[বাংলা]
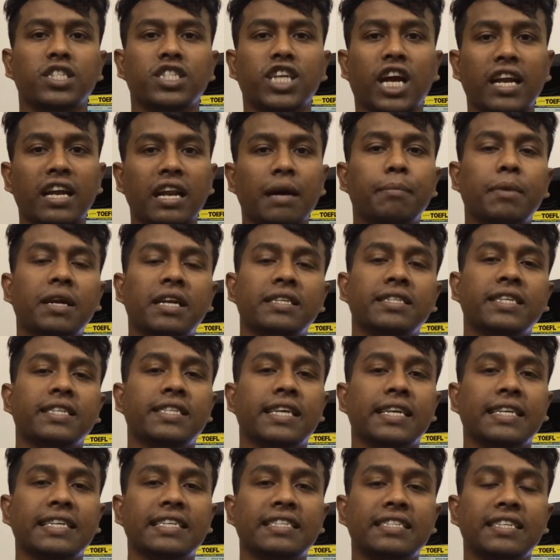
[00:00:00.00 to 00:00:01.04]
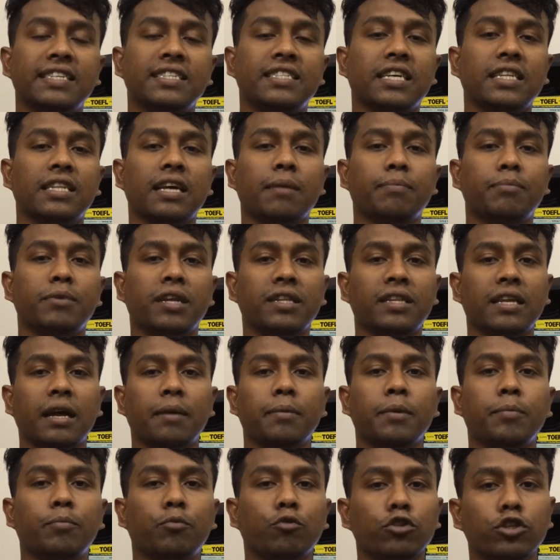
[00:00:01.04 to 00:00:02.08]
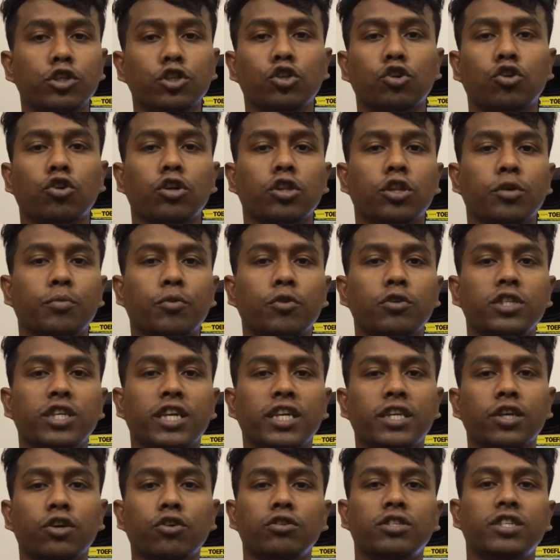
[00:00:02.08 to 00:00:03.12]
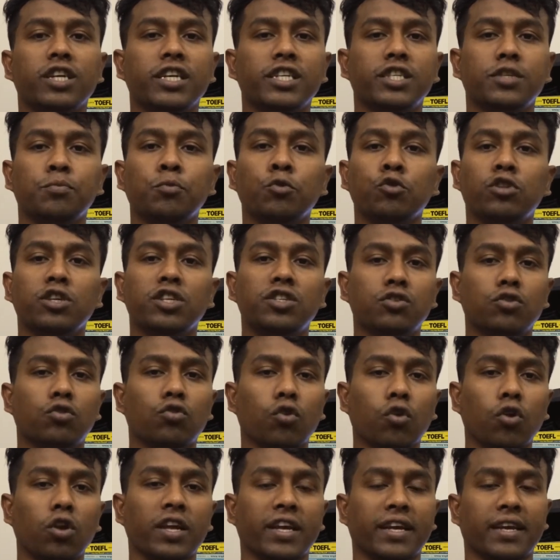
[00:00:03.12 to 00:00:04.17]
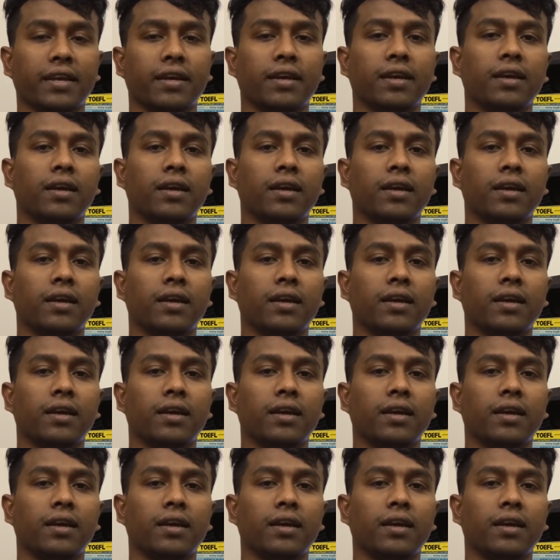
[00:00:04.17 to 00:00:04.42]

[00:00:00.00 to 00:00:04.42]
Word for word: চার নম্বরে যে সেটিংসটির সাথে আপনাদের আমি পরিচিত করে দেবো সেটি হচ্ছে স্মুথ স্ক্রোলিং